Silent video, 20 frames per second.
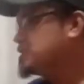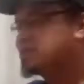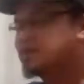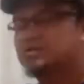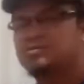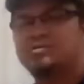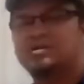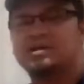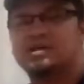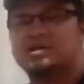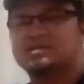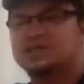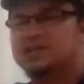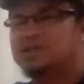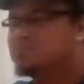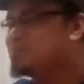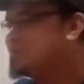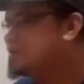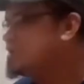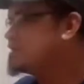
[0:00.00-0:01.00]
Ganun lang
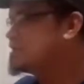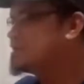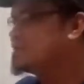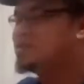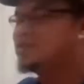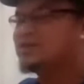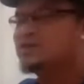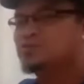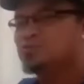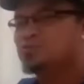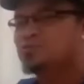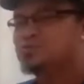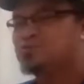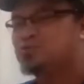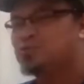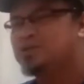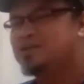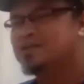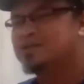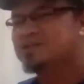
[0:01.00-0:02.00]
kasi simple lang yan eh.
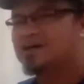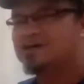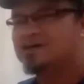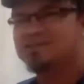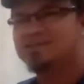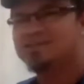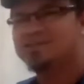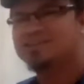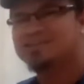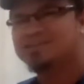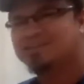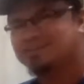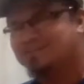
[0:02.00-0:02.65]
Uutuin lang natin yan